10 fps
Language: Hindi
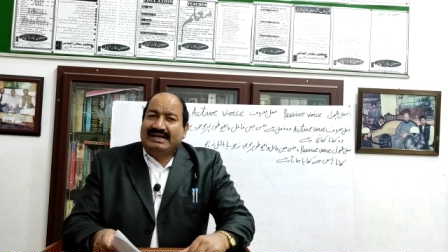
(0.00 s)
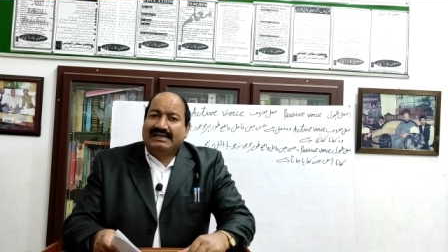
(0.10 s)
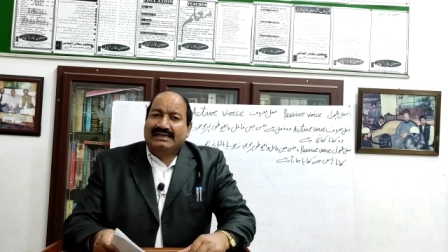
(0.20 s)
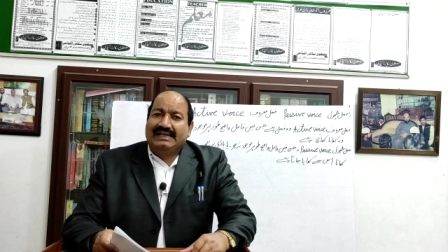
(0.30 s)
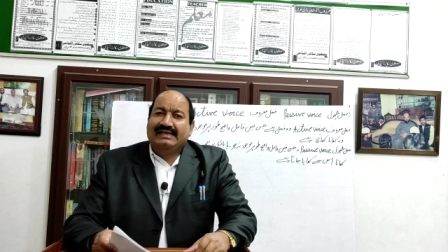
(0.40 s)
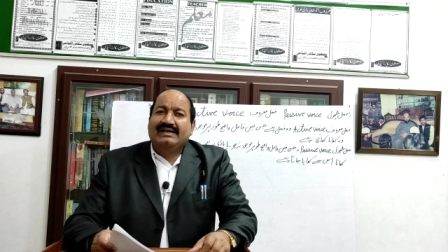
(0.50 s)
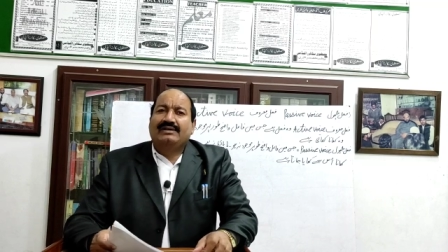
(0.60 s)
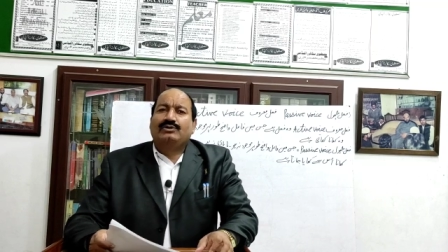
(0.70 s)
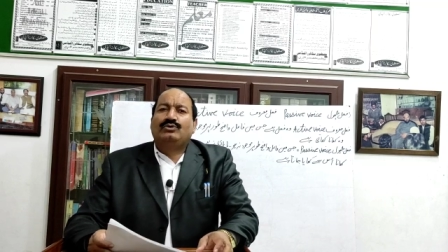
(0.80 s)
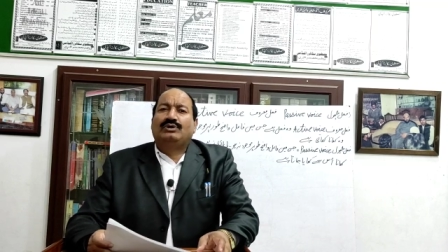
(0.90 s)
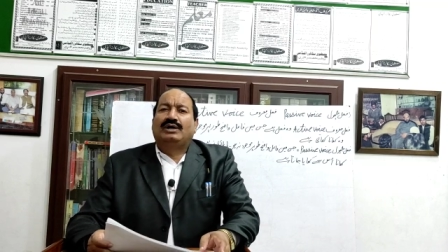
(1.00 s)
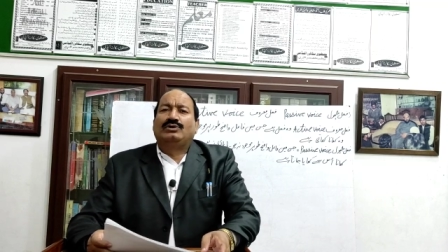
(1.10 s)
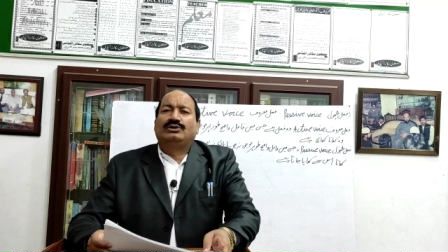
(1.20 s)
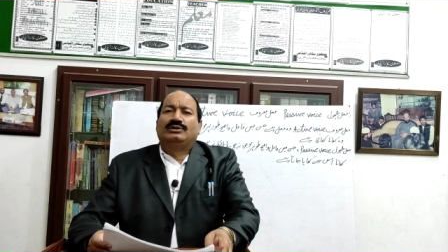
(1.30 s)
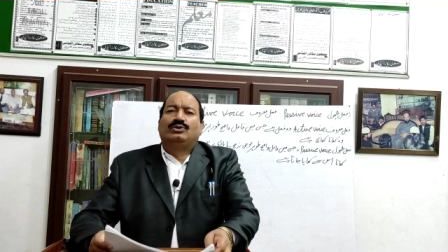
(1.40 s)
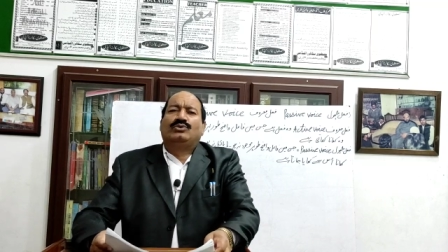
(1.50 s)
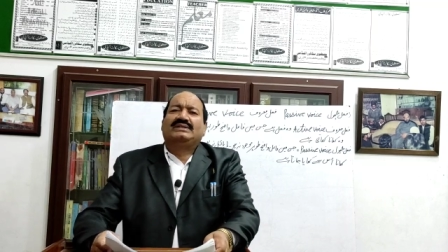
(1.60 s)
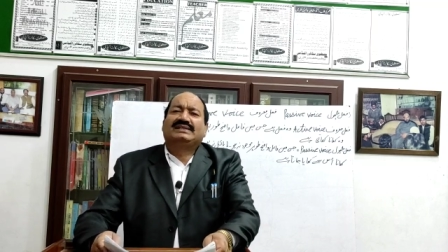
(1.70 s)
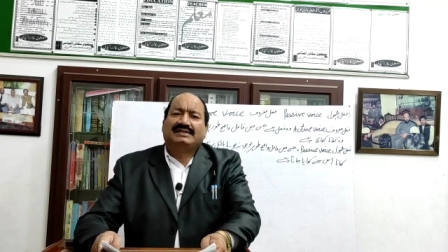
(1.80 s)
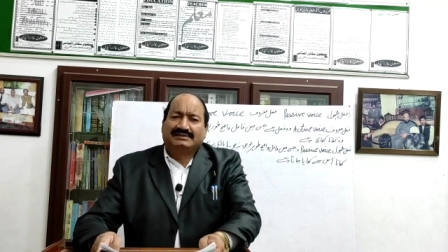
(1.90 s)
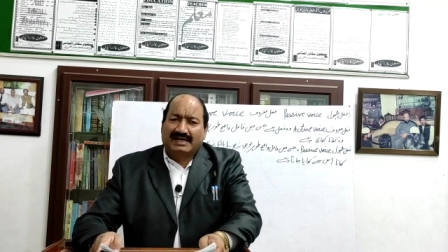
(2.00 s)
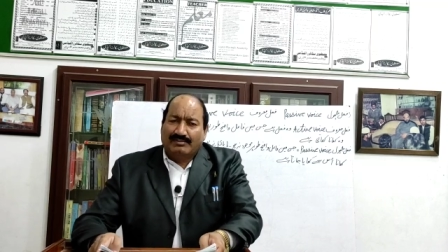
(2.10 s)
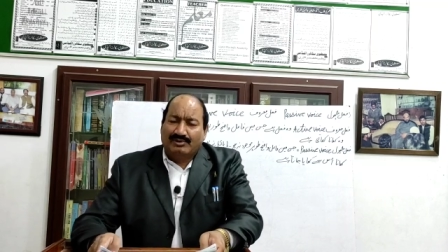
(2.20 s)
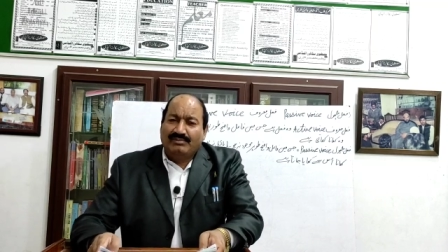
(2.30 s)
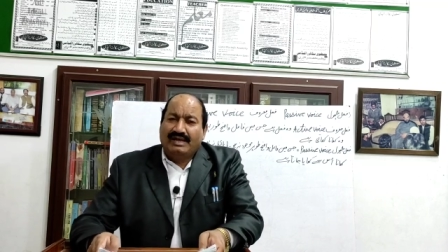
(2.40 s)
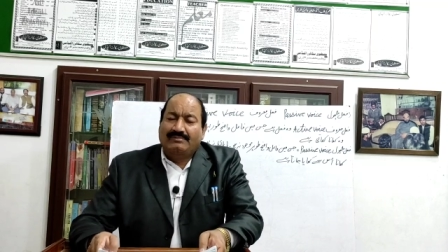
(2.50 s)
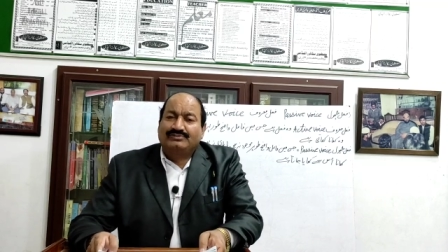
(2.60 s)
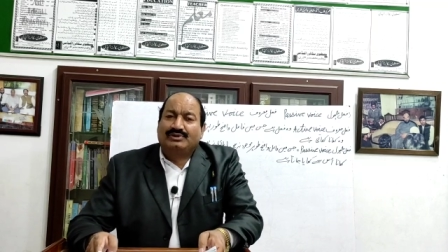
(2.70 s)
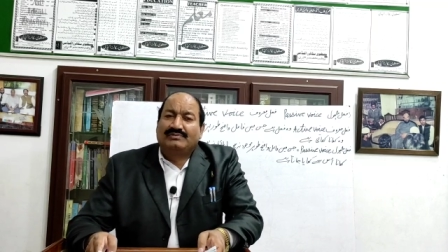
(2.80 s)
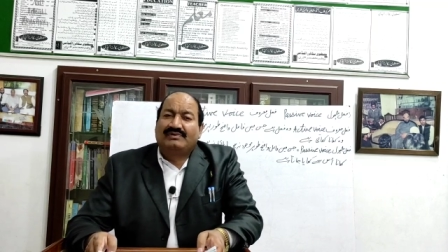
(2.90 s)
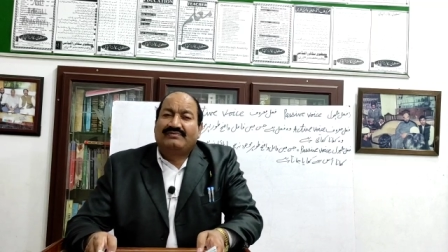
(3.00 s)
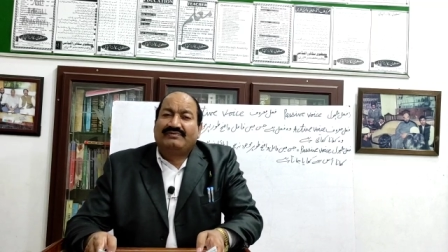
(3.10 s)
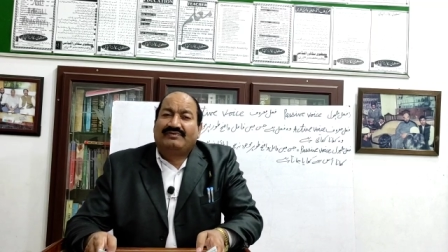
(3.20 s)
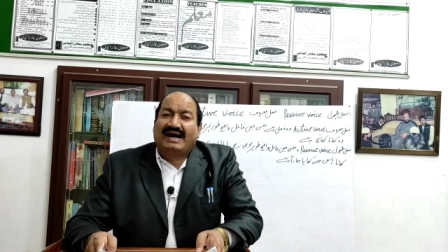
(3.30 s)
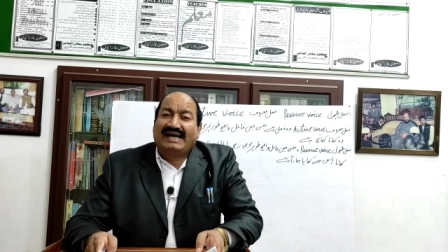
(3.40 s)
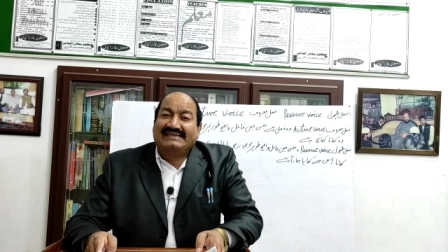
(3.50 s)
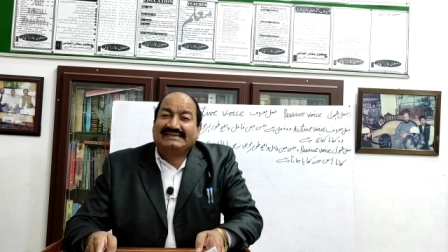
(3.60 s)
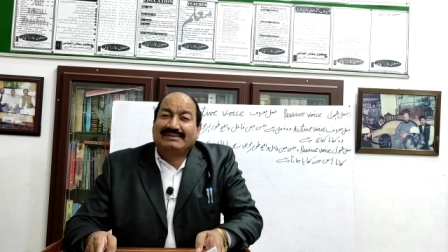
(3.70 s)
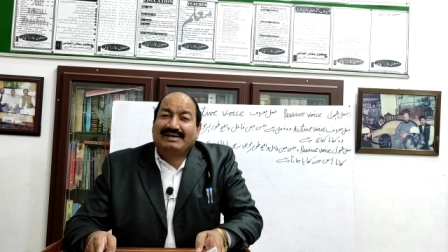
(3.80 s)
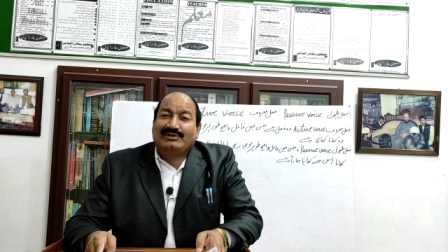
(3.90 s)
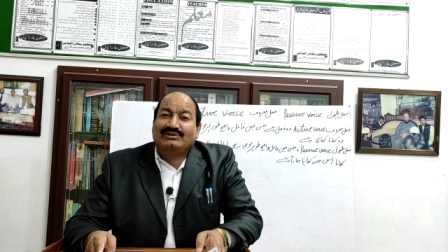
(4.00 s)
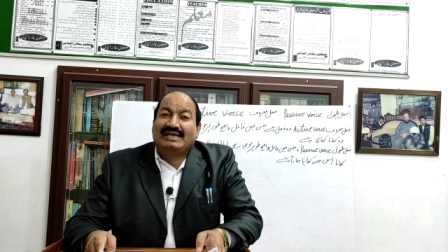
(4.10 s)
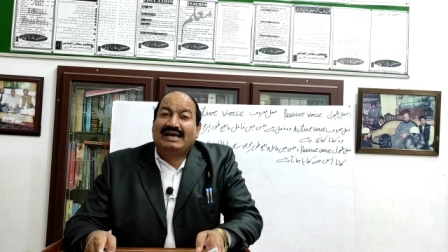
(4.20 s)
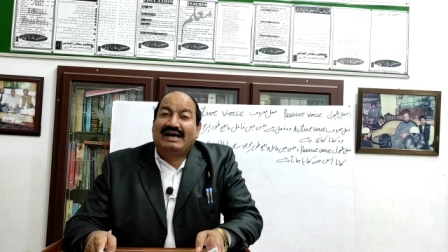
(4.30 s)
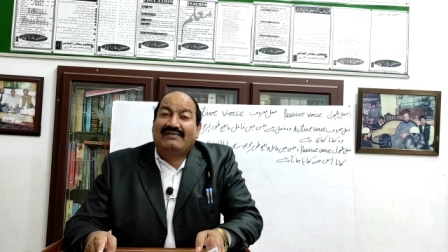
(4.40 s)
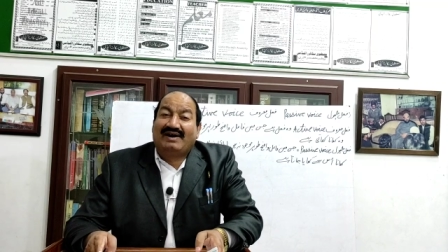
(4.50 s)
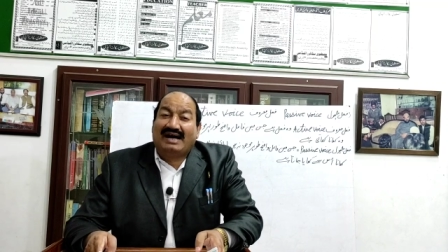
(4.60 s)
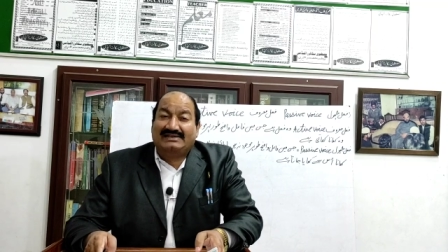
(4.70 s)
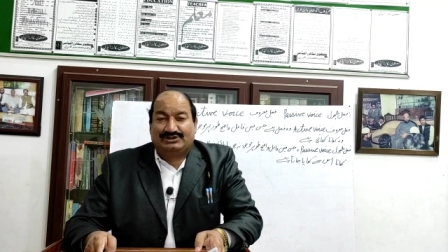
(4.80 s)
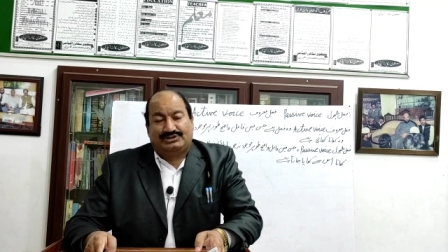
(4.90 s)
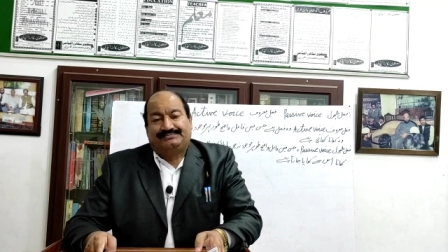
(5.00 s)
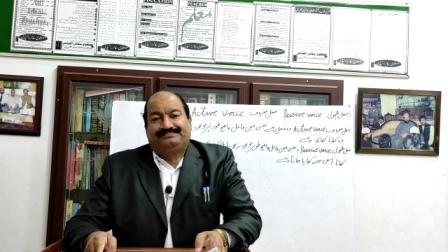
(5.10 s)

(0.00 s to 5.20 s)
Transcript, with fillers: में रख लें कि लगत की किताबों में आमतौर पर वॉइस के मैंने होते हैं आवाज़